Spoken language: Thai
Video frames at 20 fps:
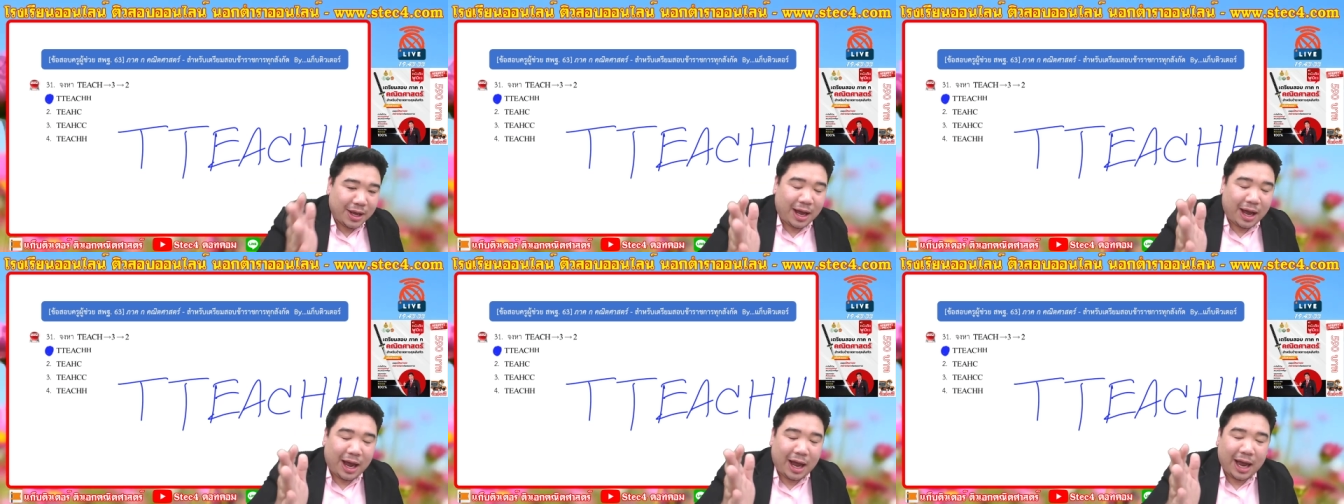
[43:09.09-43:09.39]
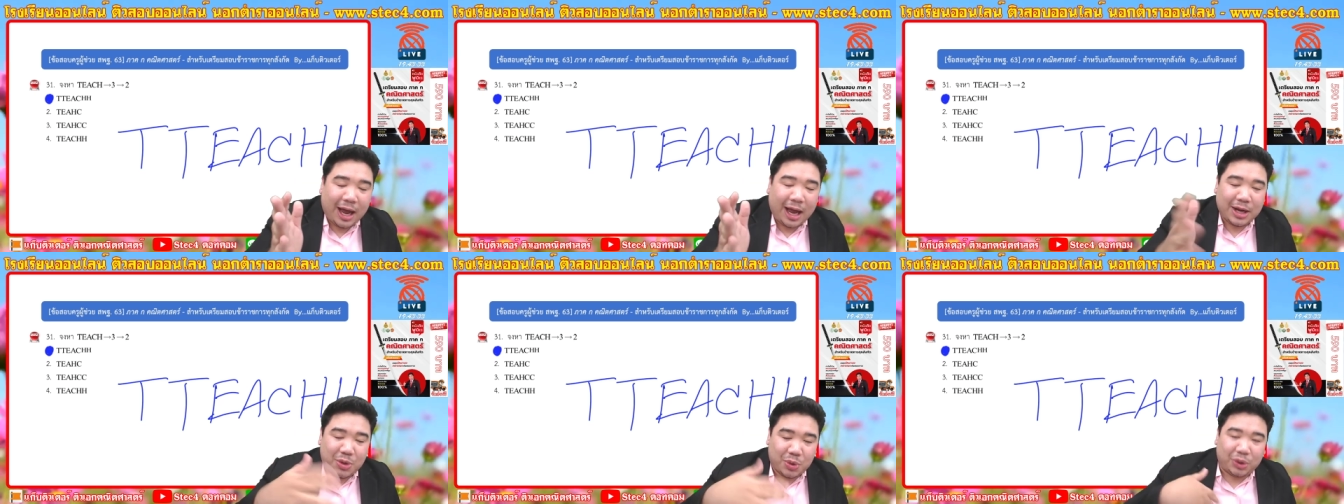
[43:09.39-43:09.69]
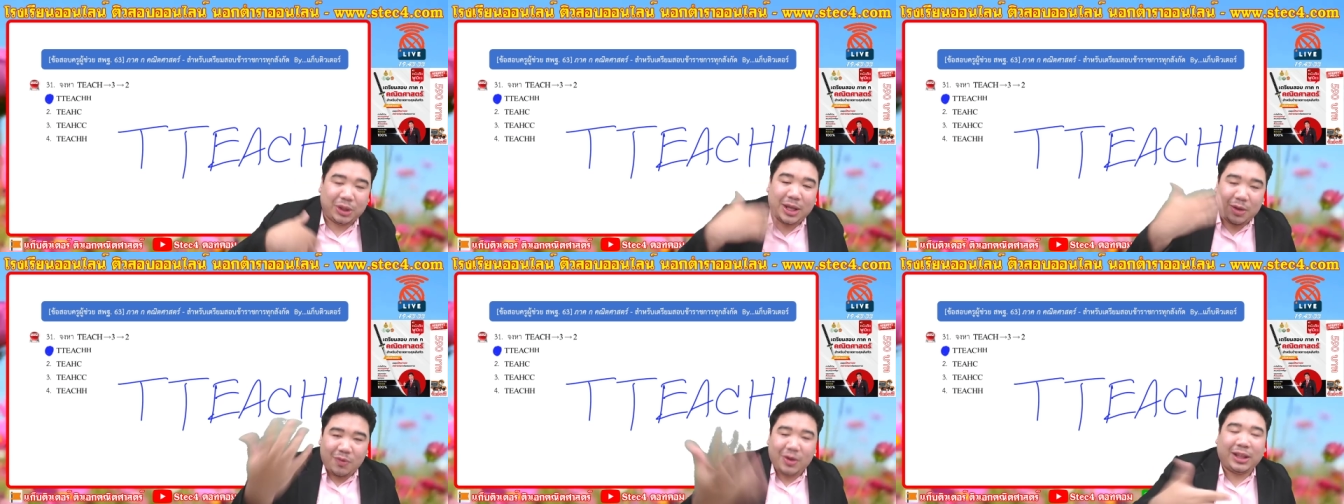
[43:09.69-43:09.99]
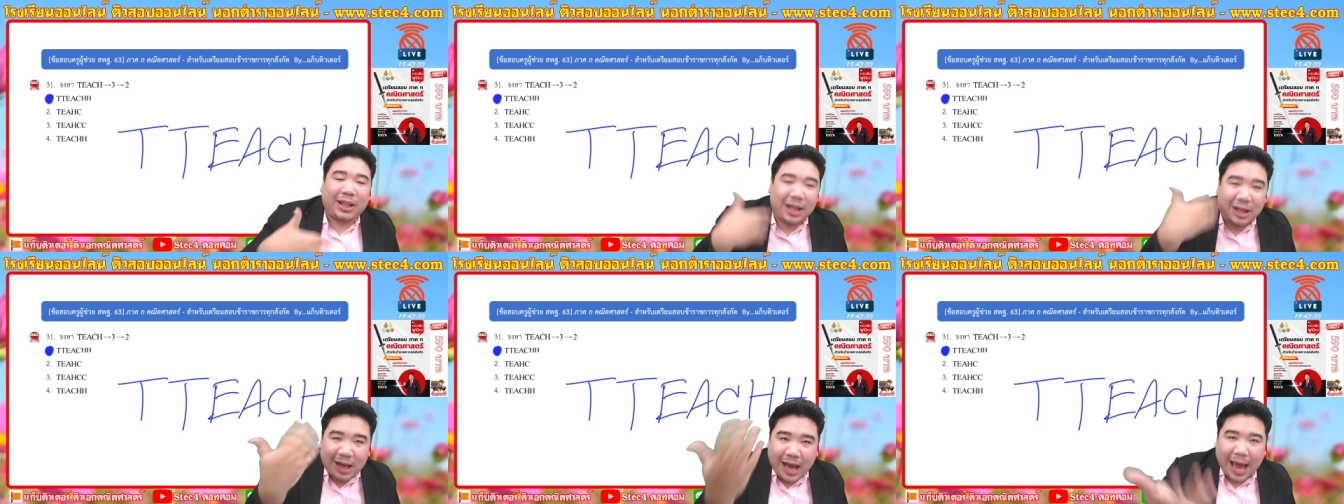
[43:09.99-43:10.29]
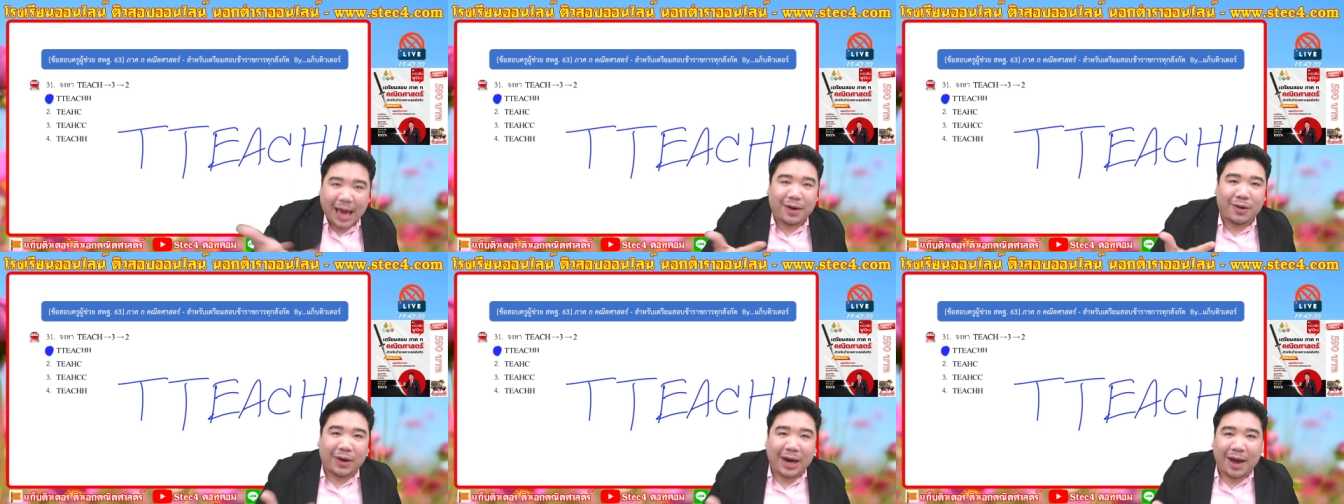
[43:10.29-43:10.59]
อ่าอยู่ที่วิธี
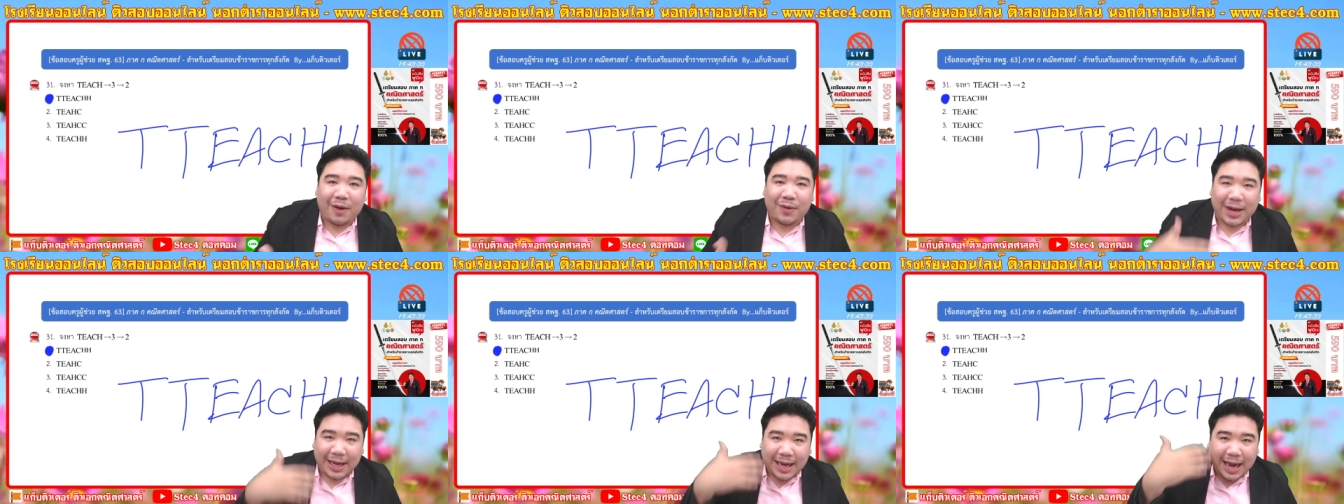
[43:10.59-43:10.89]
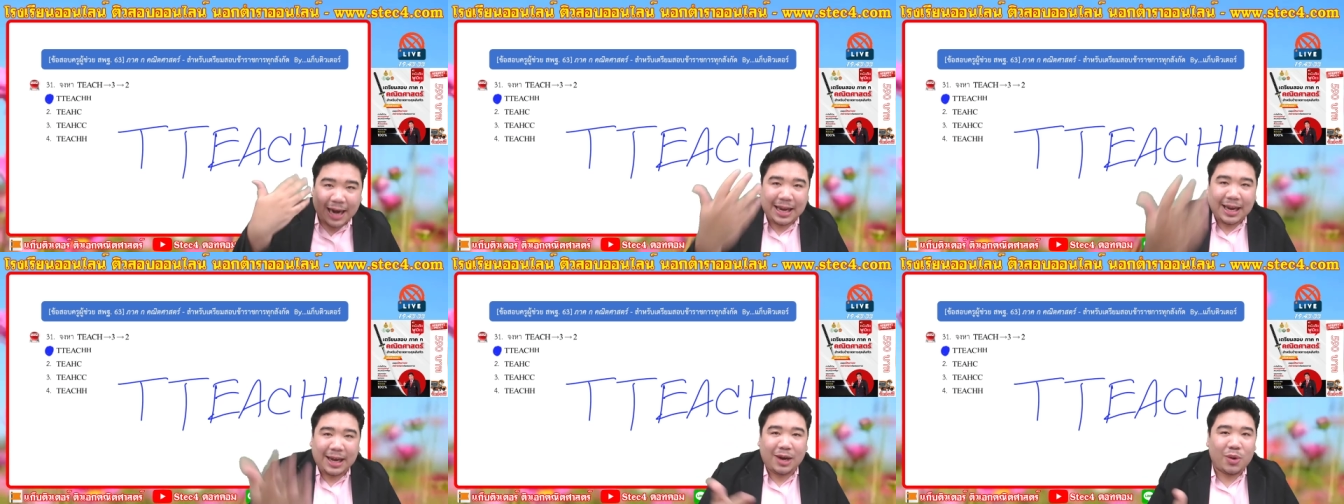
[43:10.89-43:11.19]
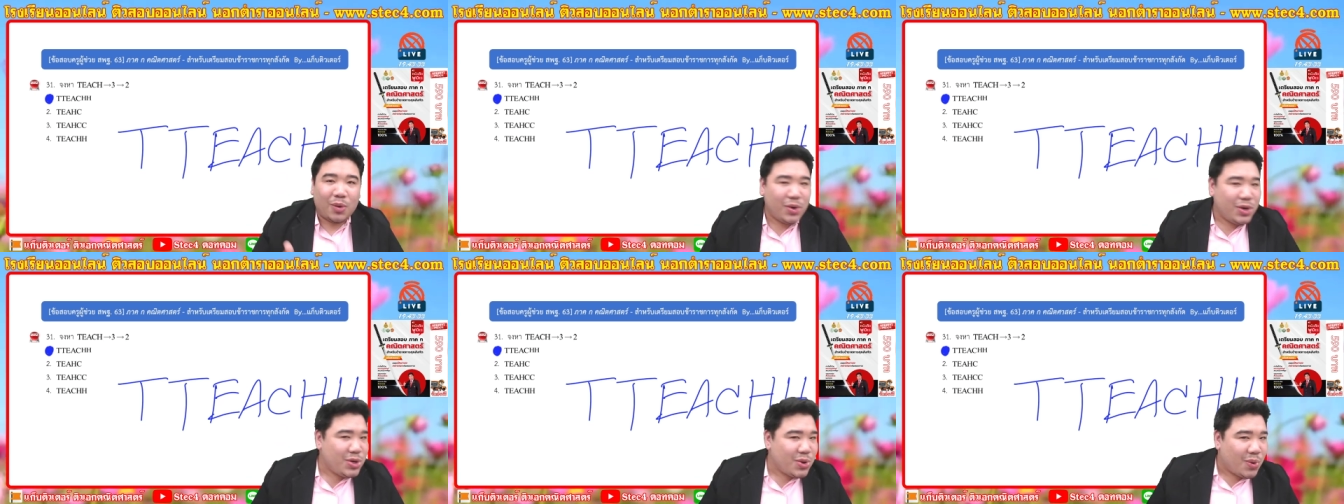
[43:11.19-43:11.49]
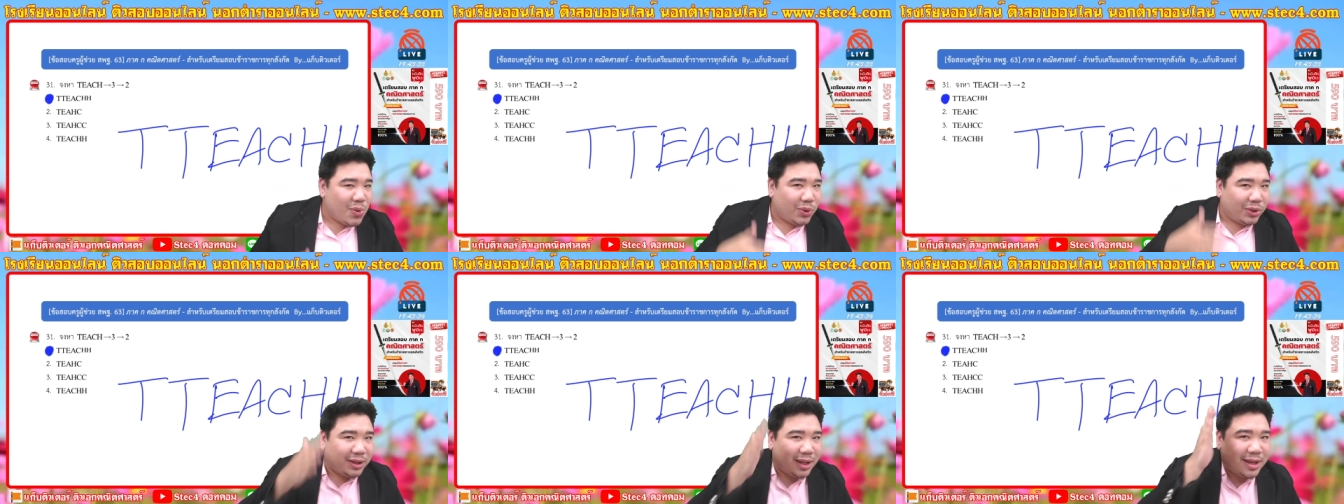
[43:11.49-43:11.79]
การของเราในการเรียนรู้อยู่